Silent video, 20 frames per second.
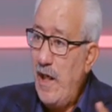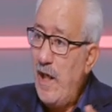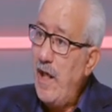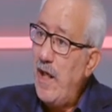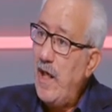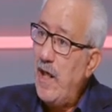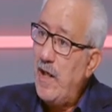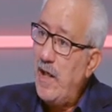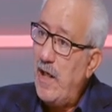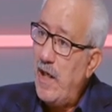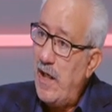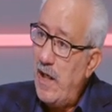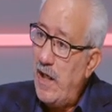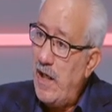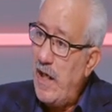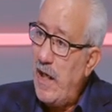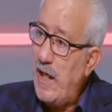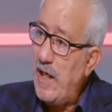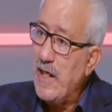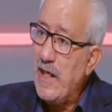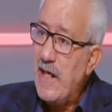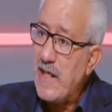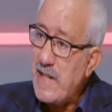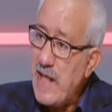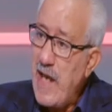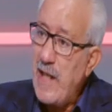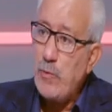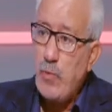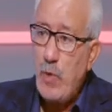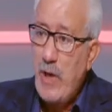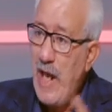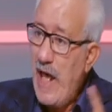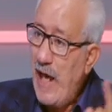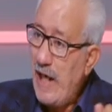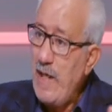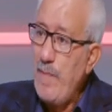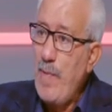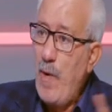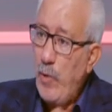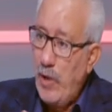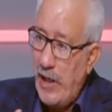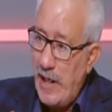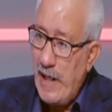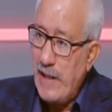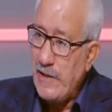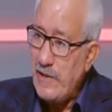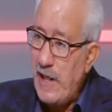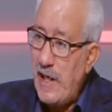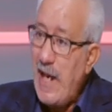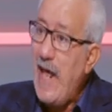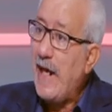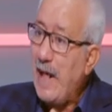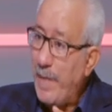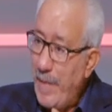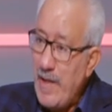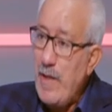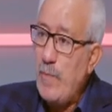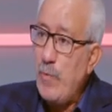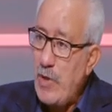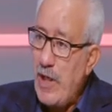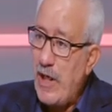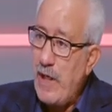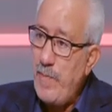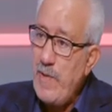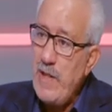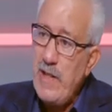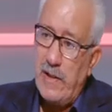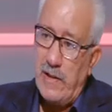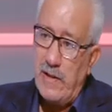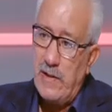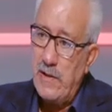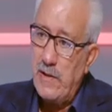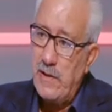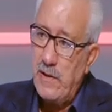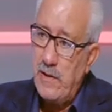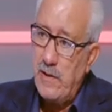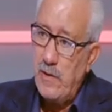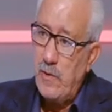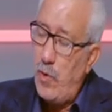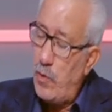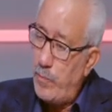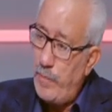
آه، آه، آه، الانجازات واللعيبه والحاجات دي لا كمان المدربين م.